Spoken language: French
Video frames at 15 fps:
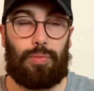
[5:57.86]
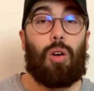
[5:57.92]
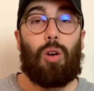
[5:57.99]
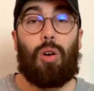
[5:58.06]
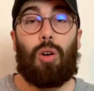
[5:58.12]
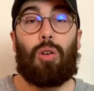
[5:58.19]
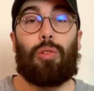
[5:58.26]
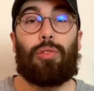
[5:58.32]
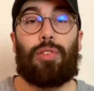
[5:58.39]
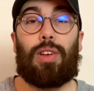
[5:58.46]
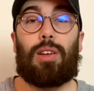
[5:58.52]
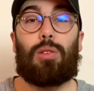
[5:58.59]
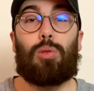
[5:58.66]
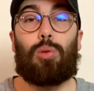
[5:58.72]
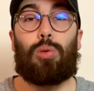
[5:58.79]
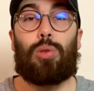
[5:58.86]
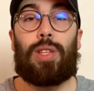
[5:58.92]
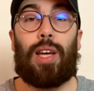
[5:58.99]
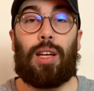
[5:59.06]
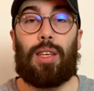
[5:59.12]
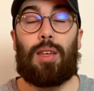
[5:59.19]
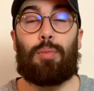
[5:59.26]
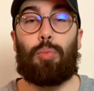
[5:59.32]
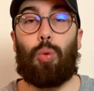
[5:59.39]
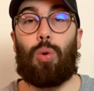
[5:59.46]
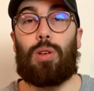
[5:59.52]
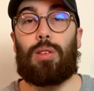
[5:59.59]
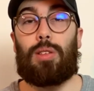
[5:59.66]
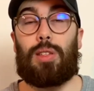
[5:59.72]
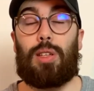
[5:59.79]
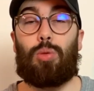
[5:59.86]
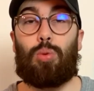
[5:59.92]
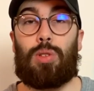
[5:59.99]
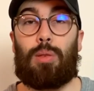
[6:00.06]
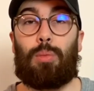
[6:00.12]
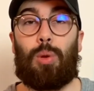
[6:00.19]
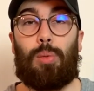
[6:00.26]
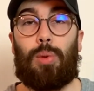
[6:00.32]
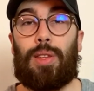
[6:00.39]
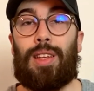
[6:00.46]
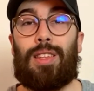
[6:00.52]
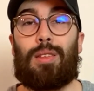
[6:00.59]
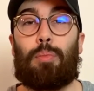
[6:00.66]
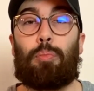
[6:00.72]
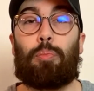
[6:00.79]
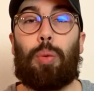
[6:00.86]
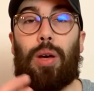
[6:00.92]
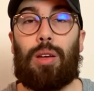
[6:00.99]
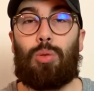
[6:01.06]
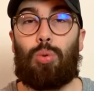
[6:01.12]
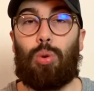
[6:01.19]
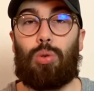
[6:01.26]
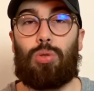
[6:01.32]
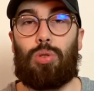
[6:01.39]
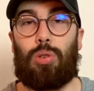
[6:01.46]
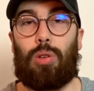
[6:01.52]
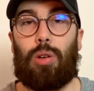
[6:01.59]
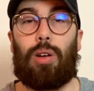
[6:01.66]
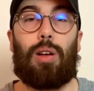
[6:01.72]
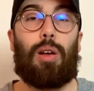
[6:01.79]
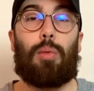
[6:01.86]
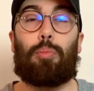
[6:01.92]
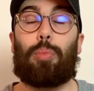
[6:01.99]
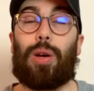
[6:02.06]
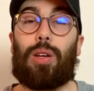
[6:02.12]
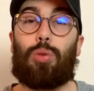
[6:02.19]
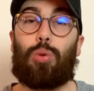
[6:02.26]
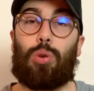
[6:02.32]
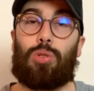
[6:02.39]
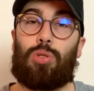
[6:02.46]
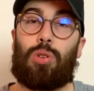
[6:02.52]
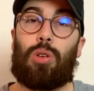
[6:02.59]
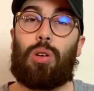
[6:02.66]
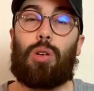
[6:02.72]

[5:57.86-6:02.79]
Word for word: Enfin, le dernier point, c'est tout simplement d'être précurseur. Précurseur